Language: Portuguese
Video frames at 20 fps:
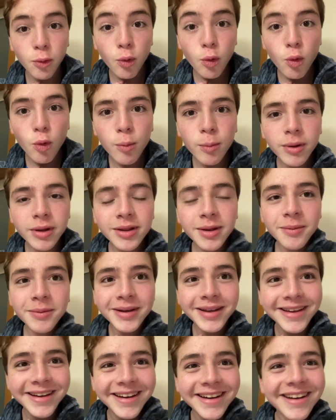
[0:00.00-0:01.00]
São uma
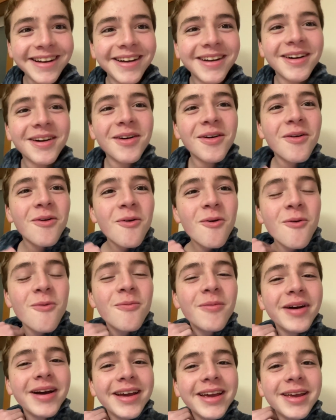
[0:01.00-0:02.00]
da manhã,
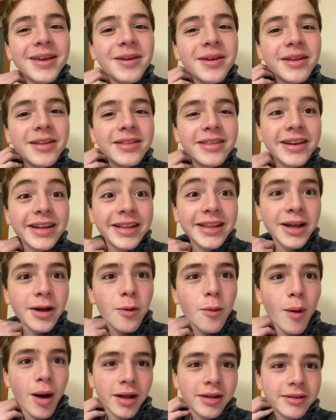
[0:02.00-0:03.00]
uma e
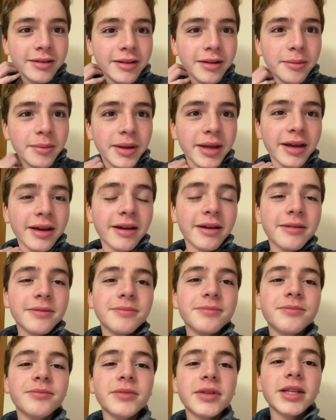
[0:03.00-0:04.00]
trinta e quatro da
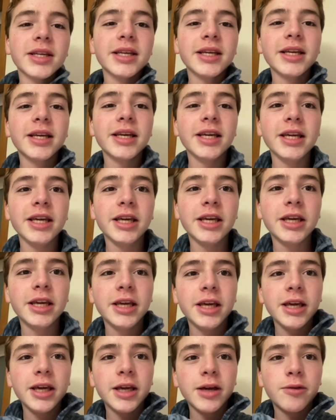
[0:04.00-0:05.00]
manhã.
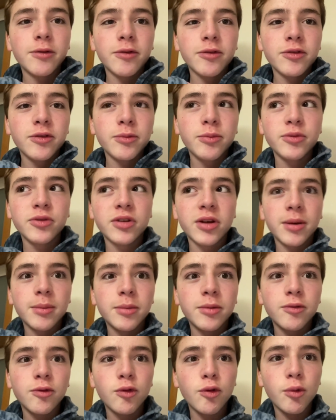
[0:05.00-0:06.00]
E eu vou vestir o
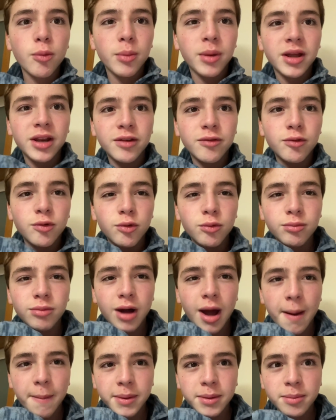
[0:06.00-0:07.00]
pijama, vou comer e
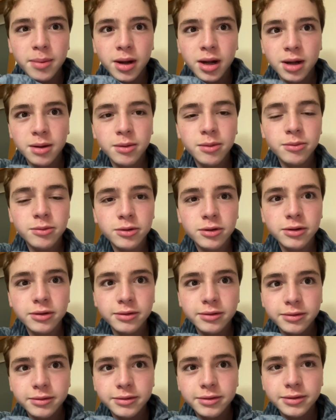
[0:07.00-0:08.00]
vou rápido para a cama
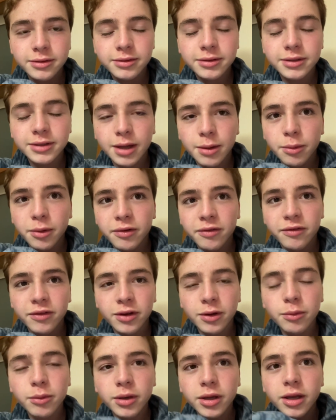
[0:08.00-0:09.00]
porque está bem
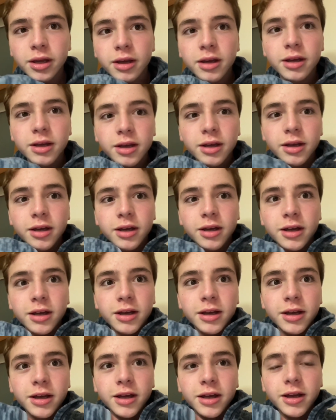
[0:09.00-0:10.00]
frio e.
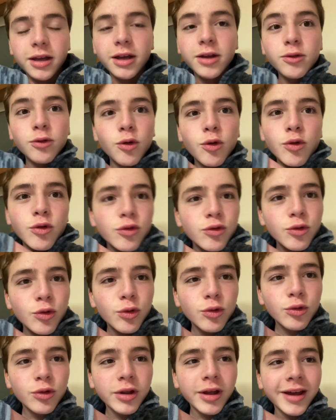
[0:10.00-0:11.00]
Eu estou com
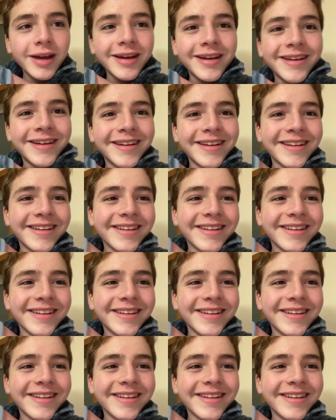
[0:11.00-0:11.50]
sono, né?